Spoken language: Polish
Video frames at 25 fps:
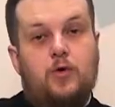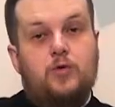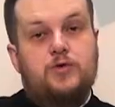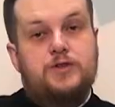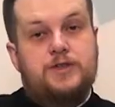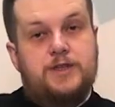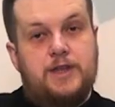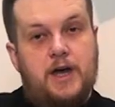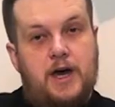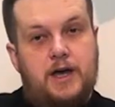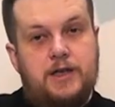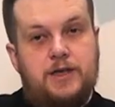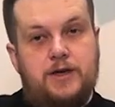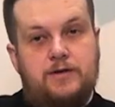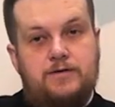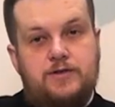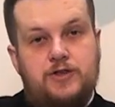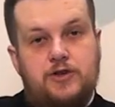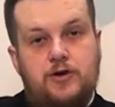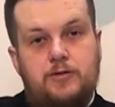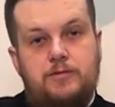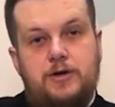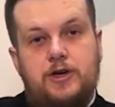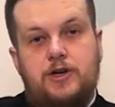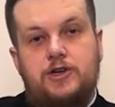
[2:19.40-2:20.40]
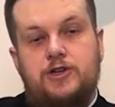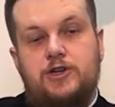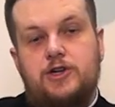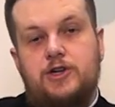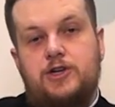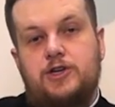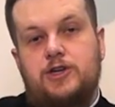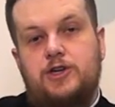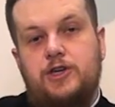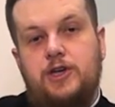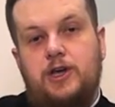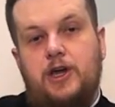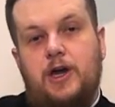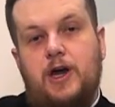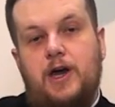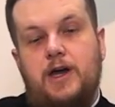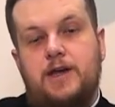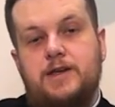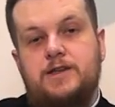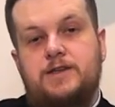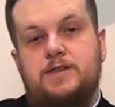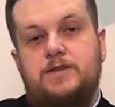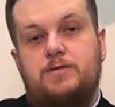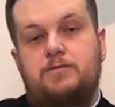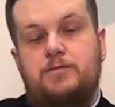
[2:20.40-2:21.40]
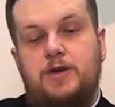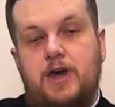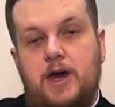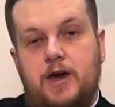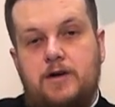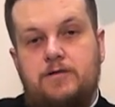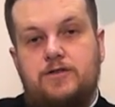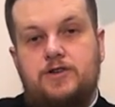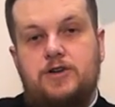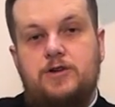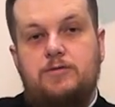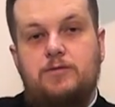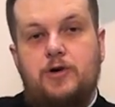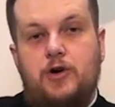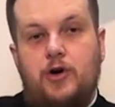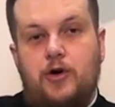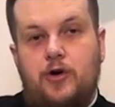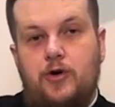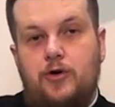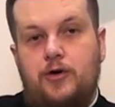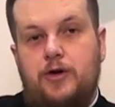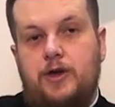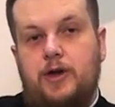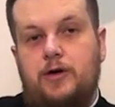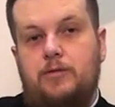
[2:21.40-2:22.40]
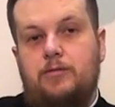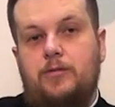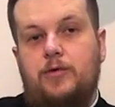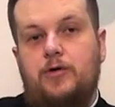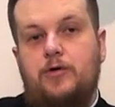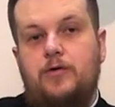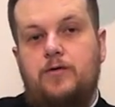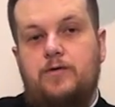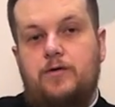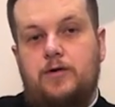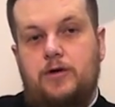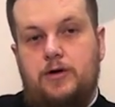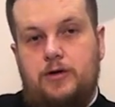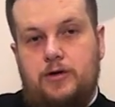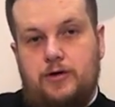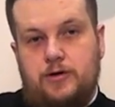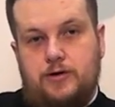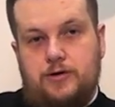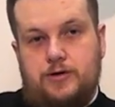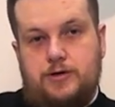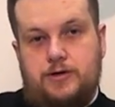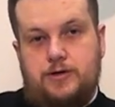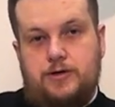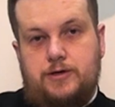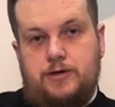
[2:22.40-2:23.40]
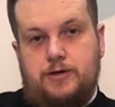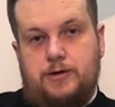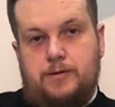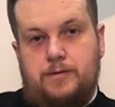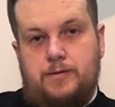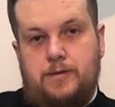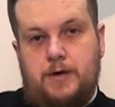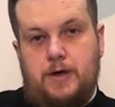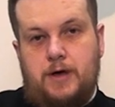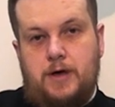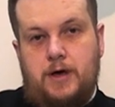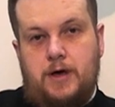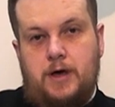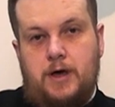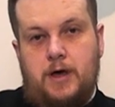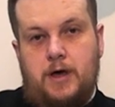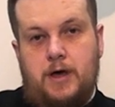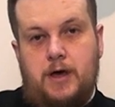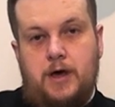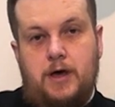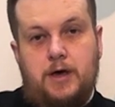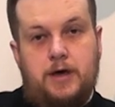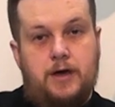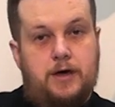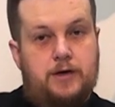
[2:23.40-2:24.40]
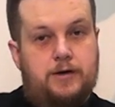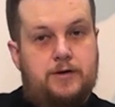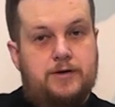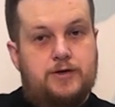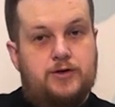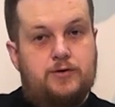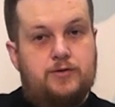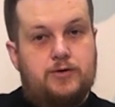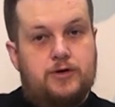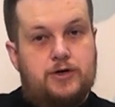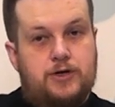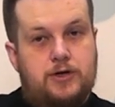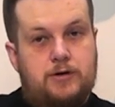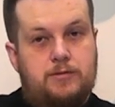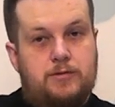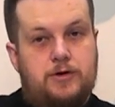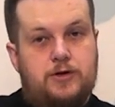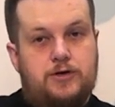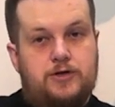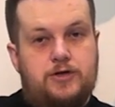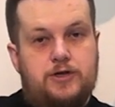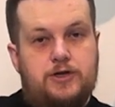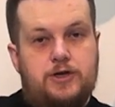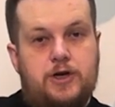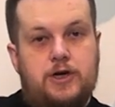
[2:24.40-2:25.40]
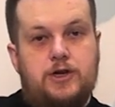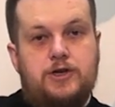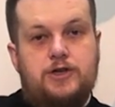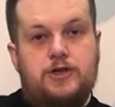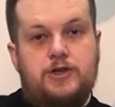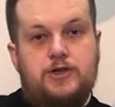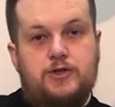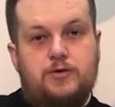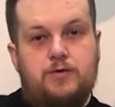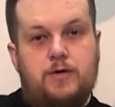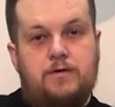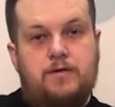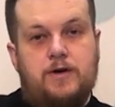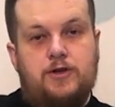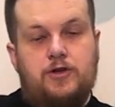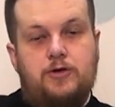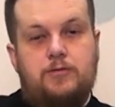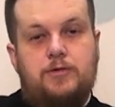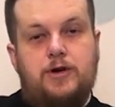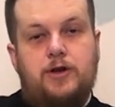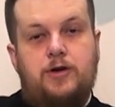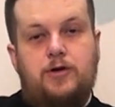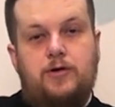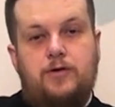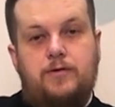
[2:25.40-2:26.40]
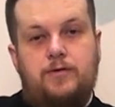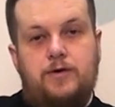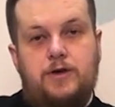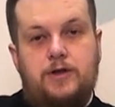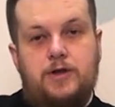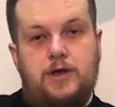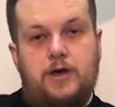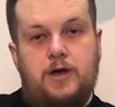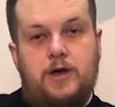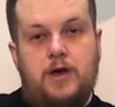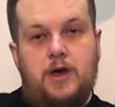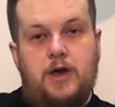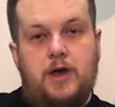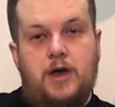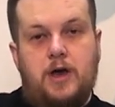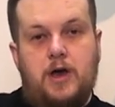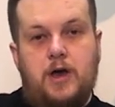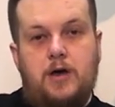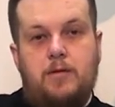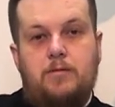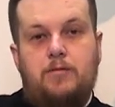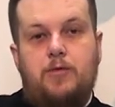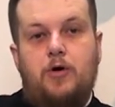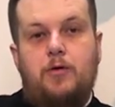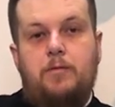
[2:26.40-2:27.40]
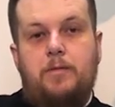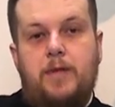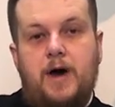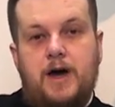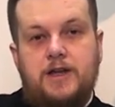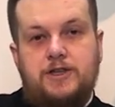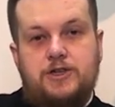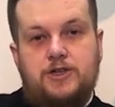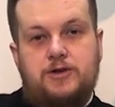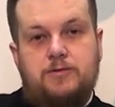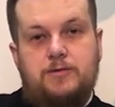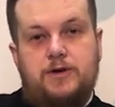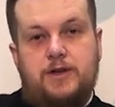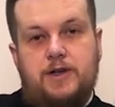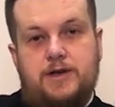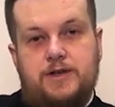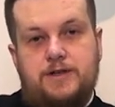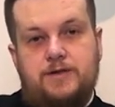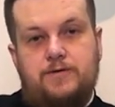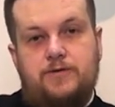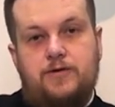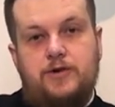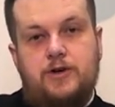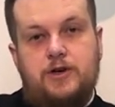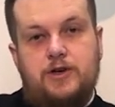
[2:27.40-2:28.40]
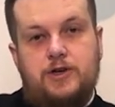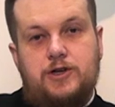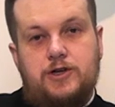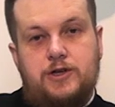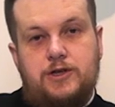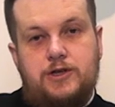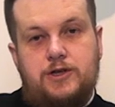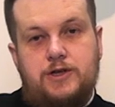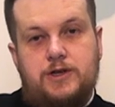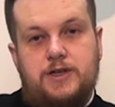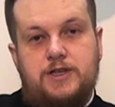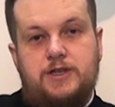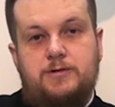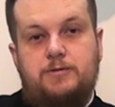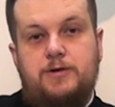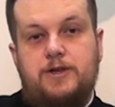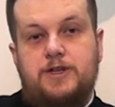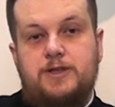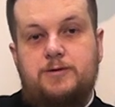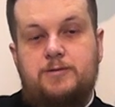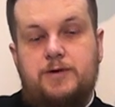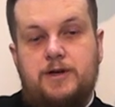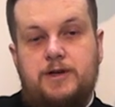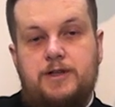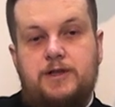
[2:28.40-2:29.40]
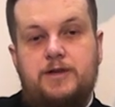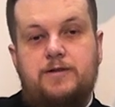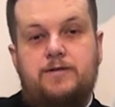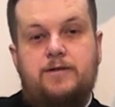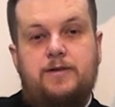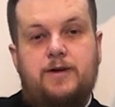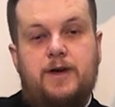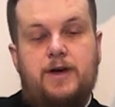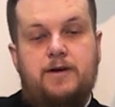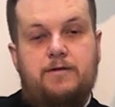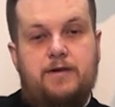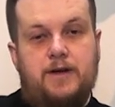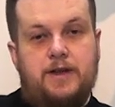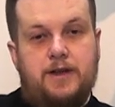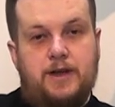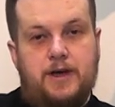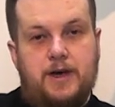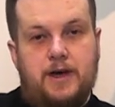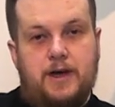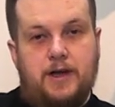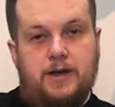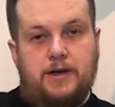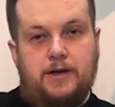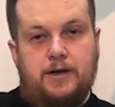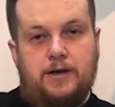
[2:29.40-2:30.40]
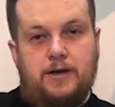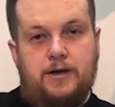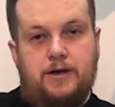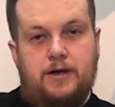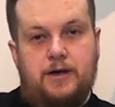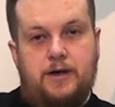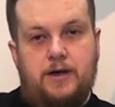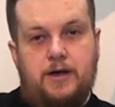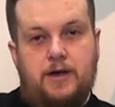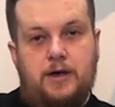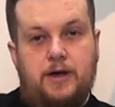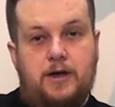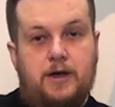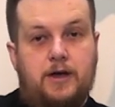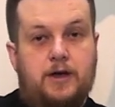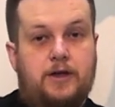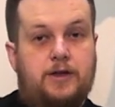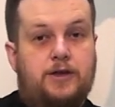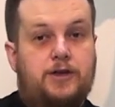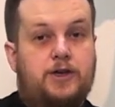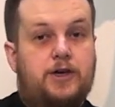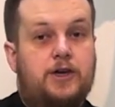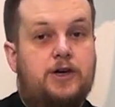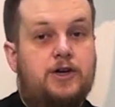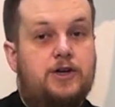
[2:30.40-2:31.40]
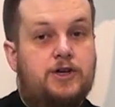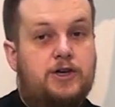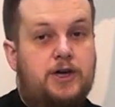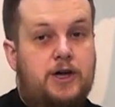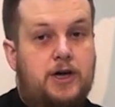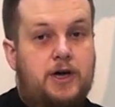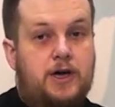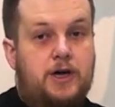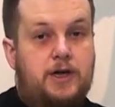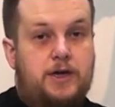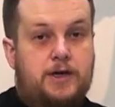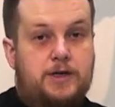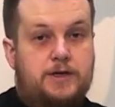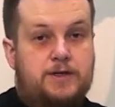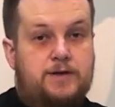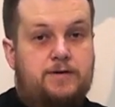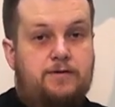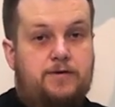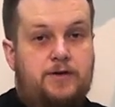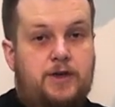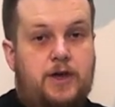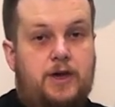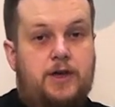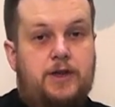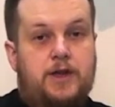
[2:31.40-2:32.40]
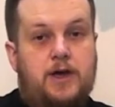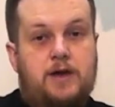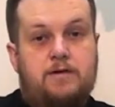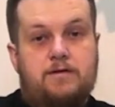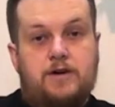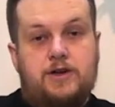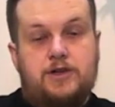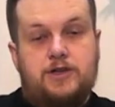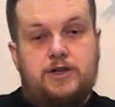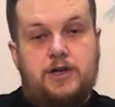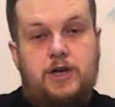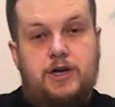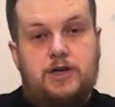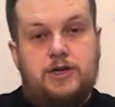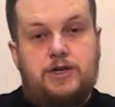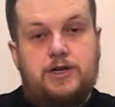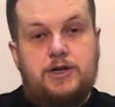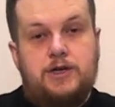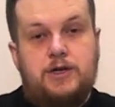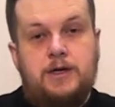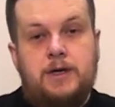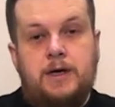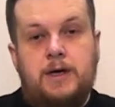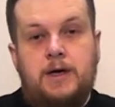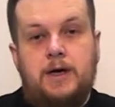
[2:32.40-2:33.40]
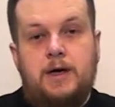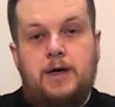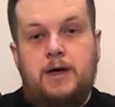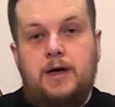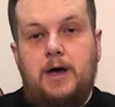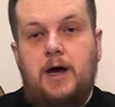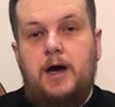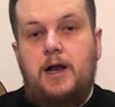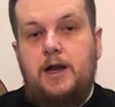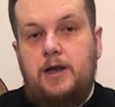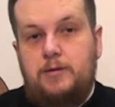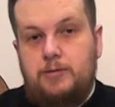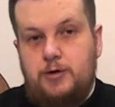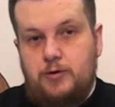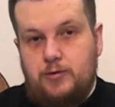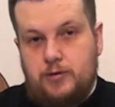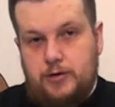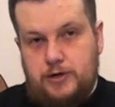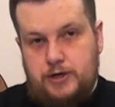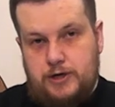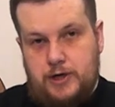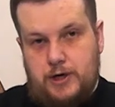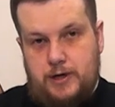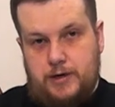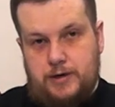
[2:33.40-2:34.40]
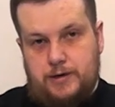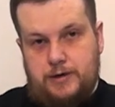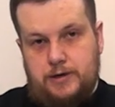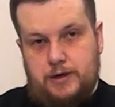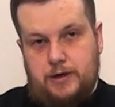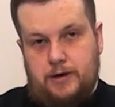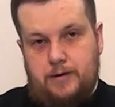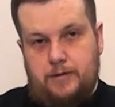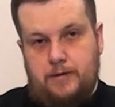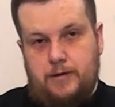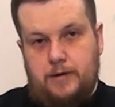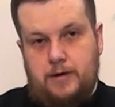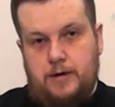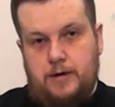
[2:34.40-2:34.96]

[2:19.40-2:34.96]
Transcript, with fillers: Uznanie w sobie grzesznika jest pierwszym krokiem ku wolności. Kiedy słyszymy dzisiejsze słowa dobrej nowiny, popatrzmy na swoje życie z perspektywy Ewangelii. Nie grzech jest w niej najważniejszy, ale miłosierdzie.